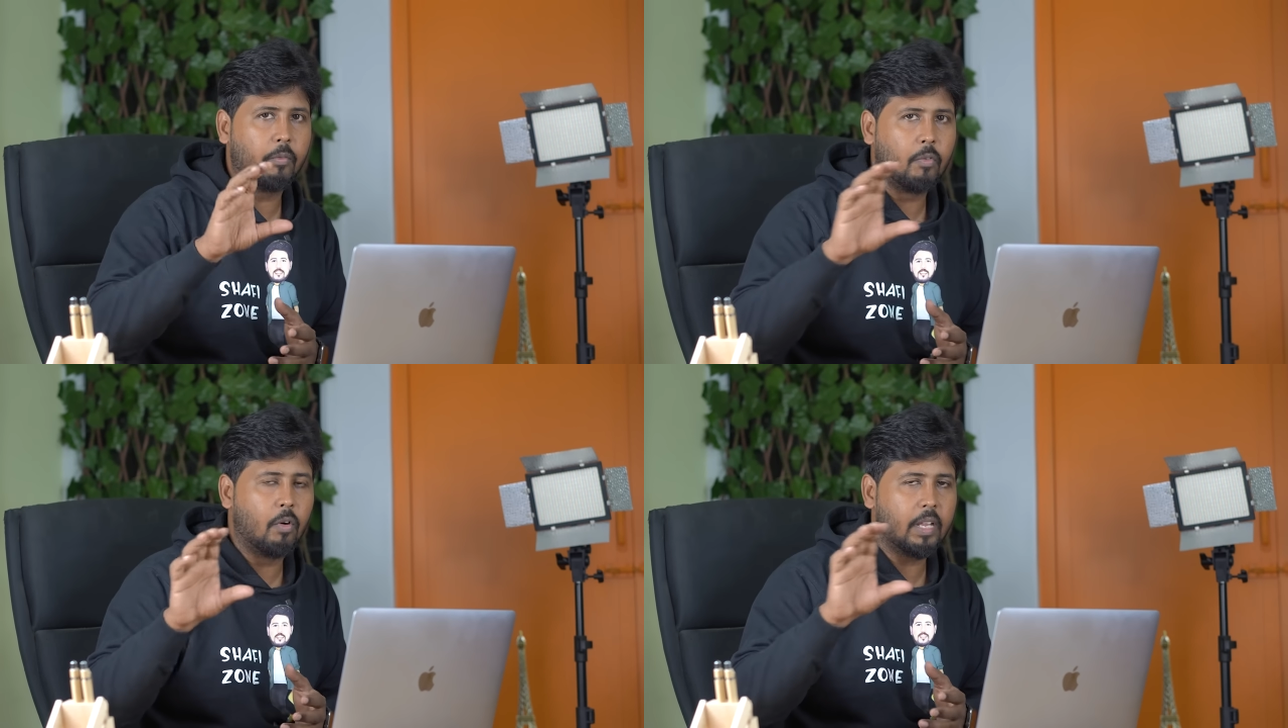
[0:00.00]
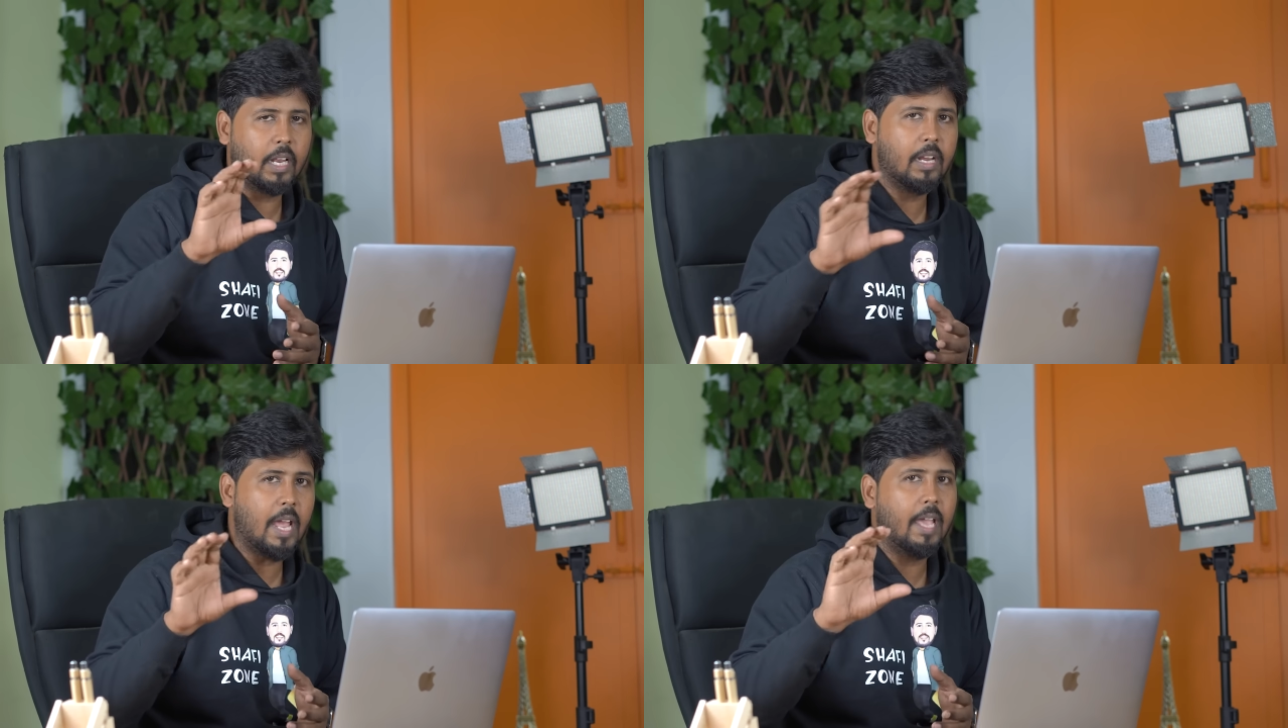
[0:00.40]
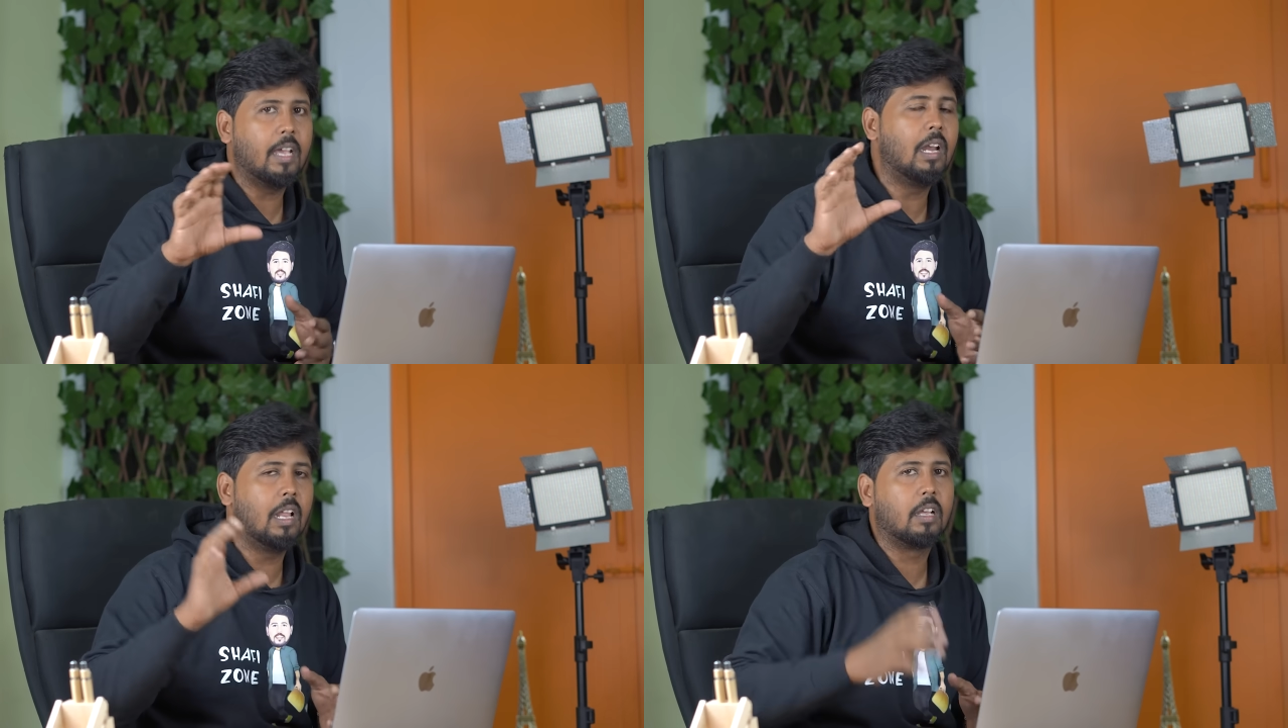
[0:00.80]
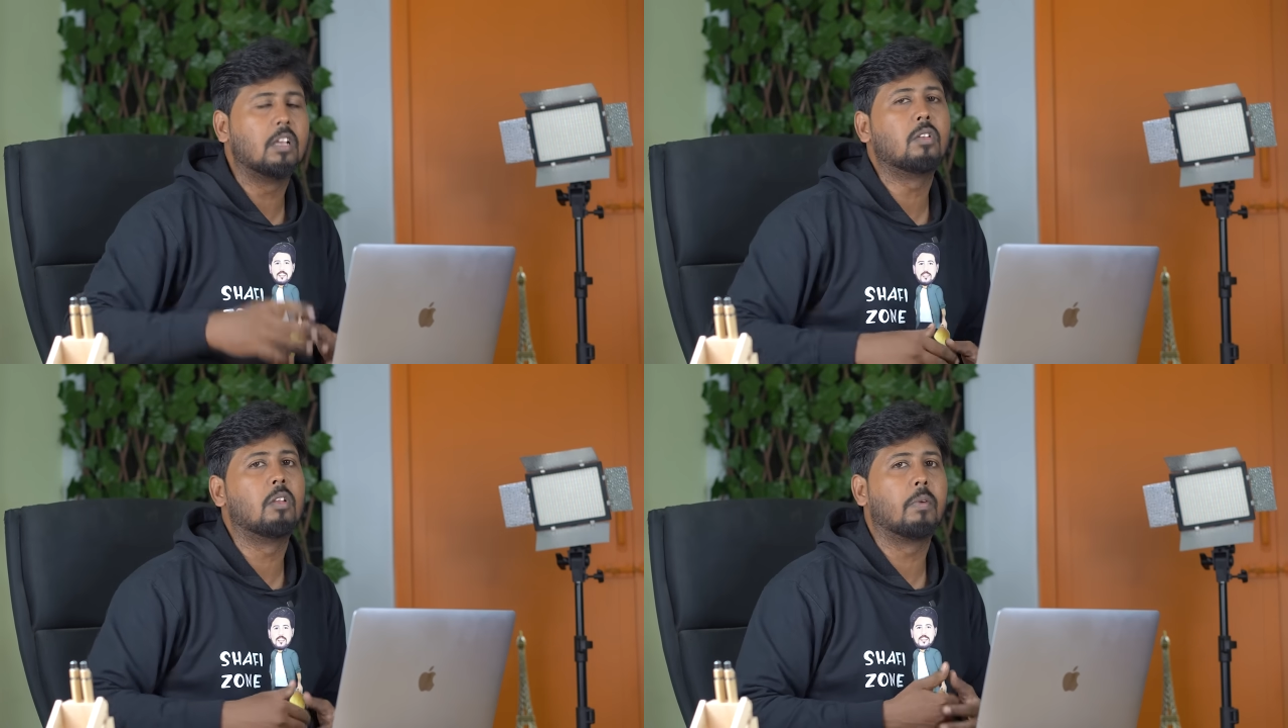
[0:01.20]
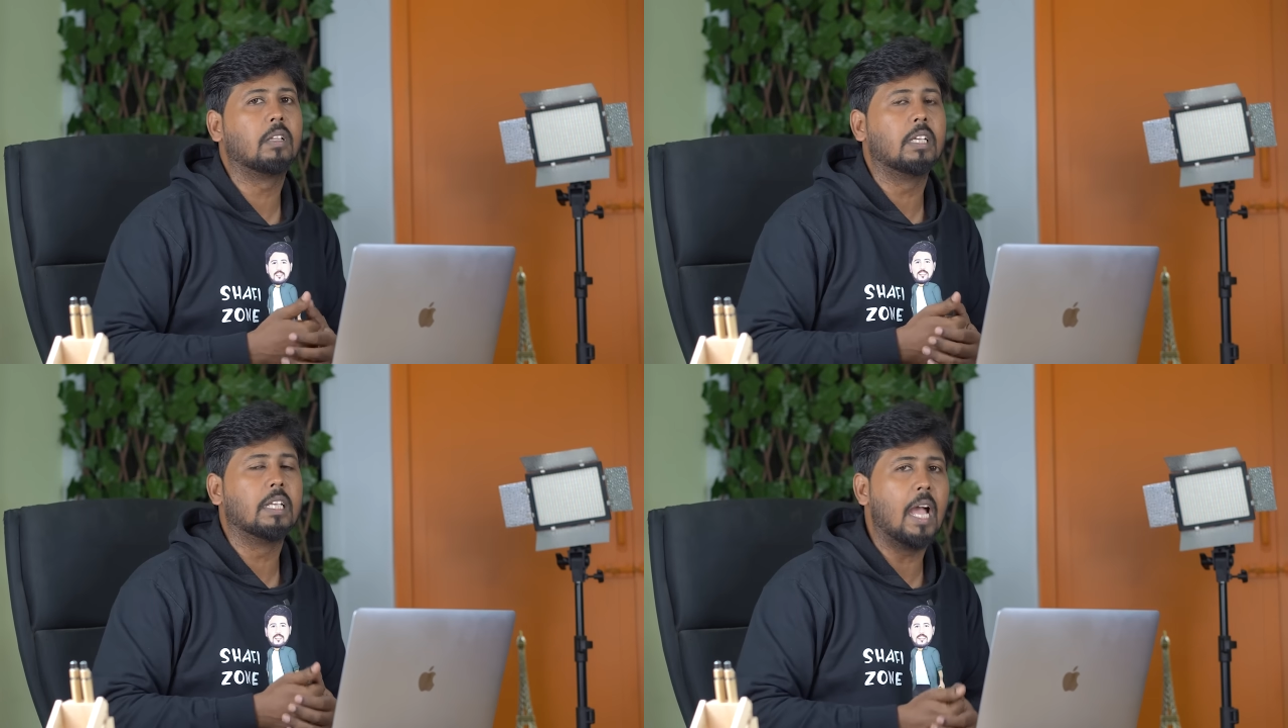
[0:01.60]
அந்த போன் என்ன ஆங்கிள் இருக்குன்னு சொல்லி
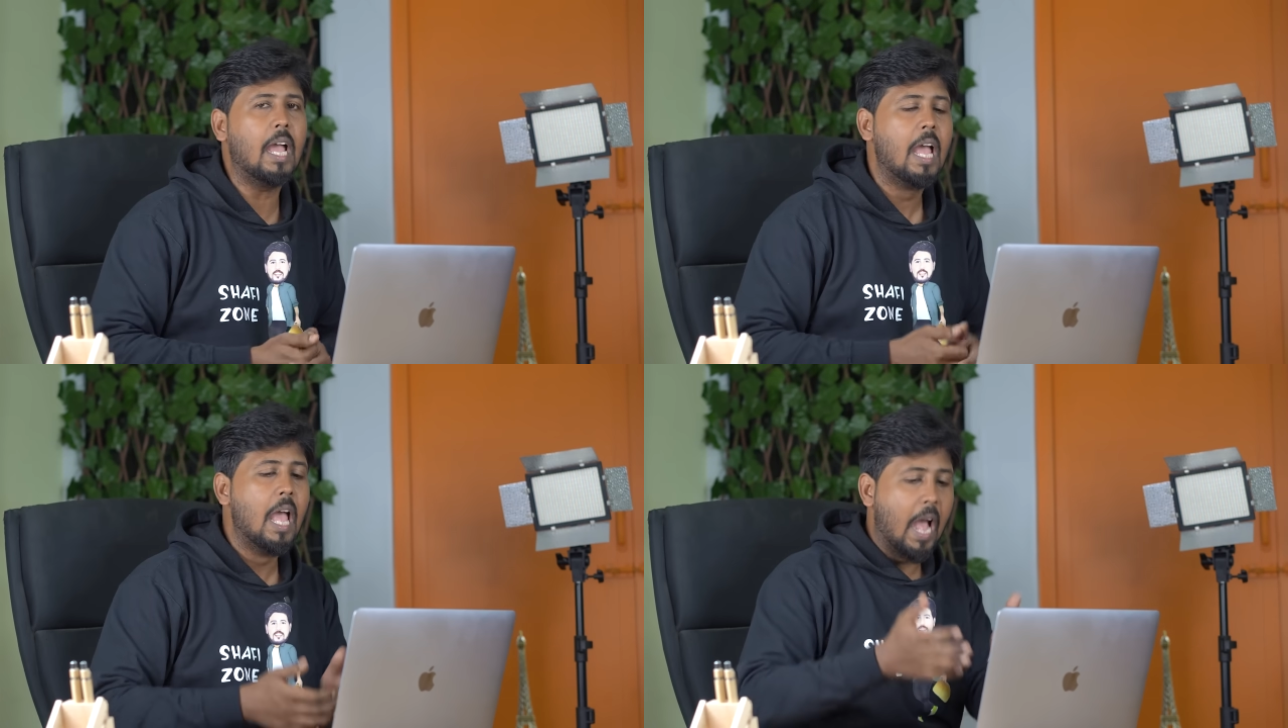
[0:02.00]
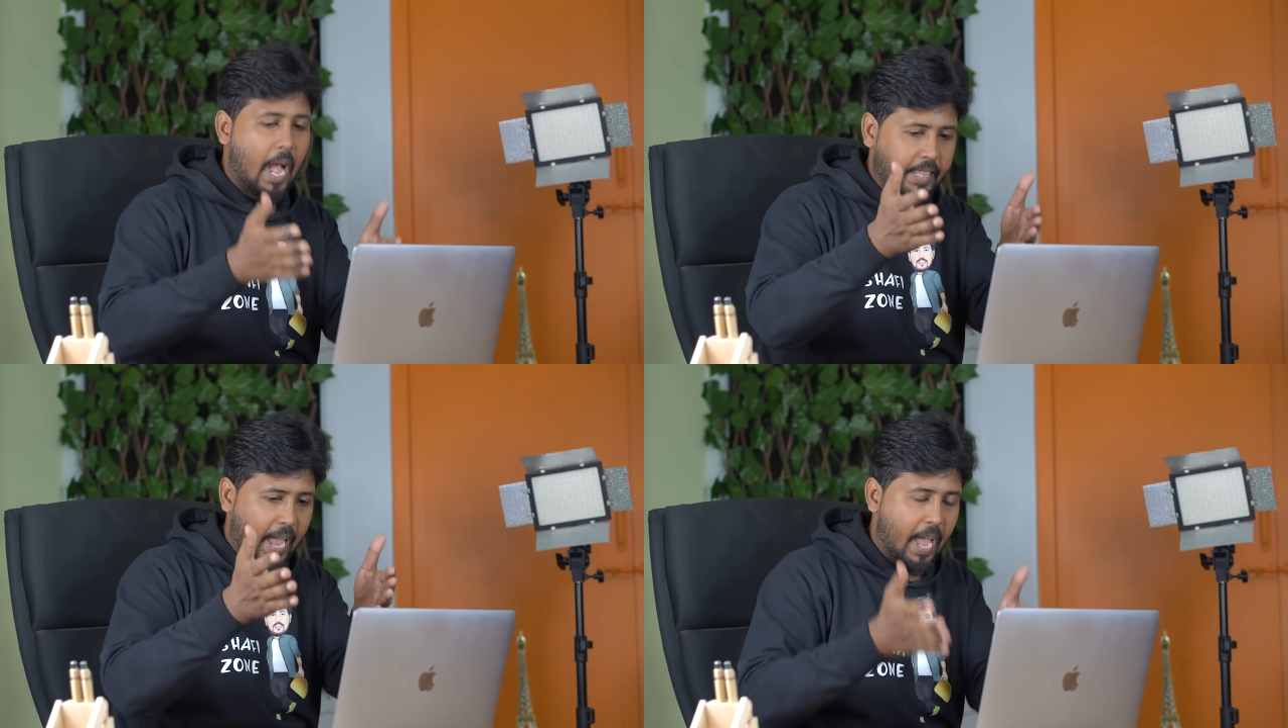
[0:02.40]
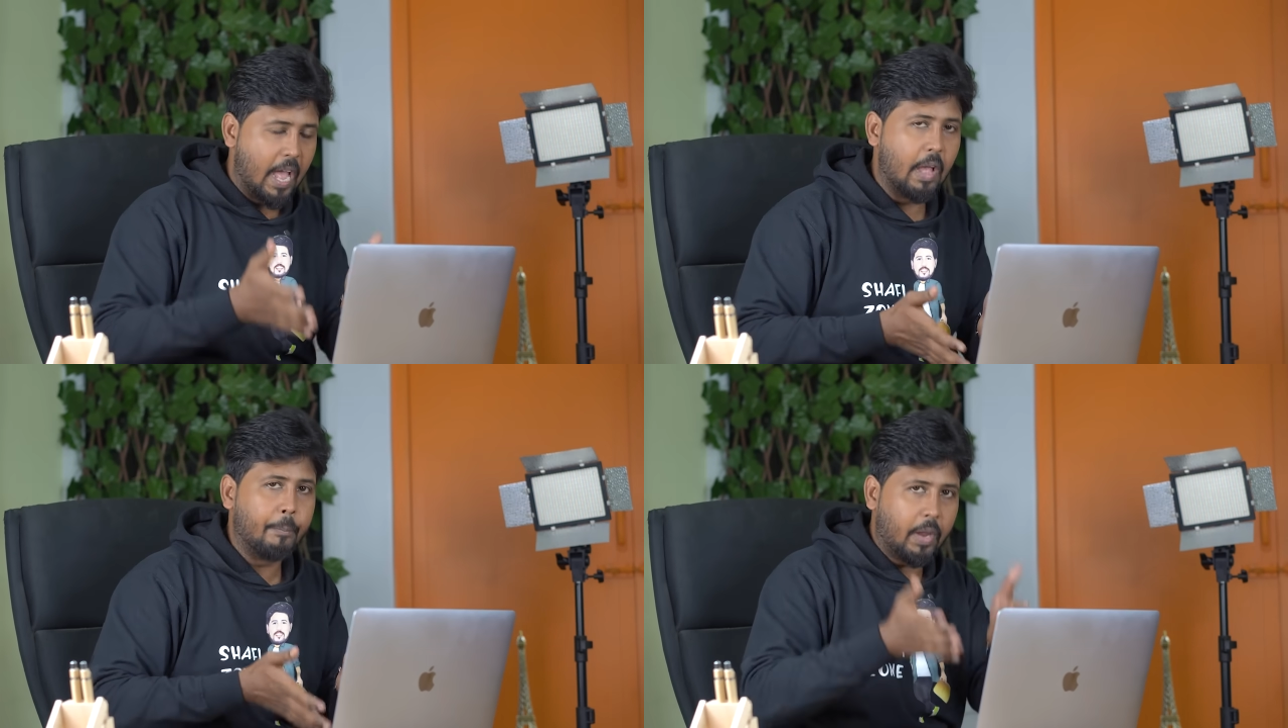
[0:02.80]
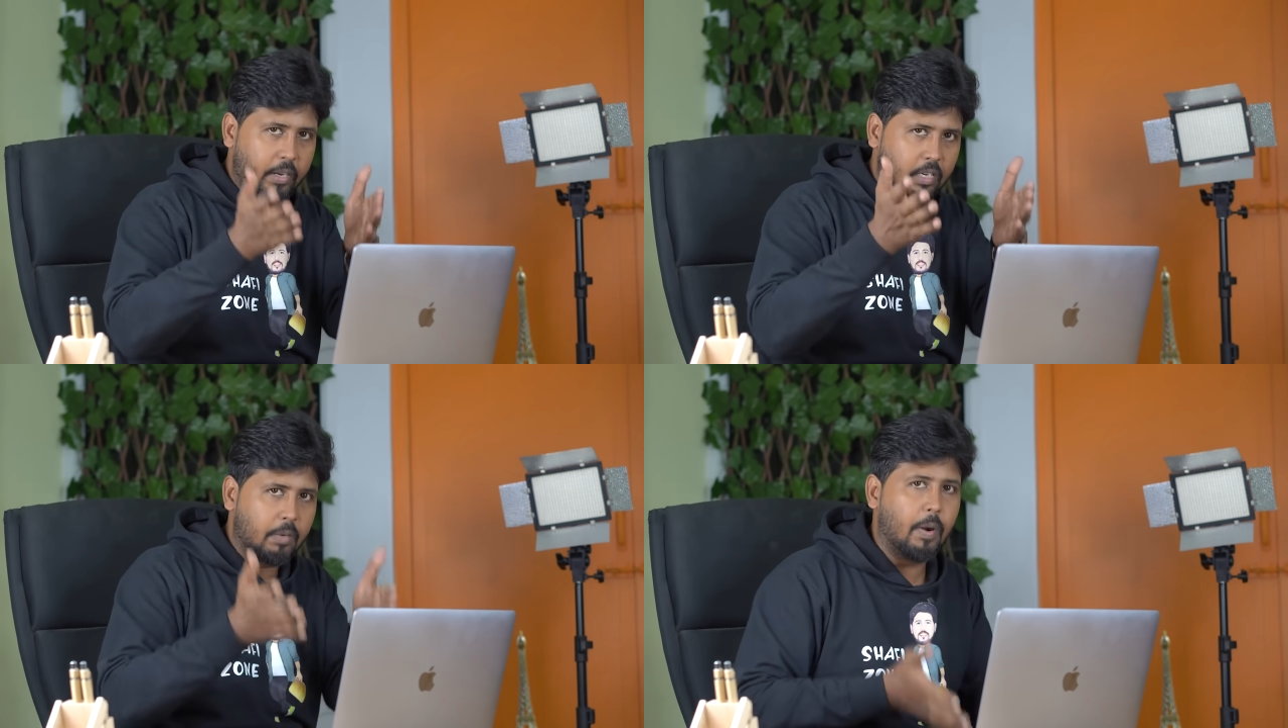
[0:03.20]
பாத்தீங்கன்னா அந்த பேஷண்ட்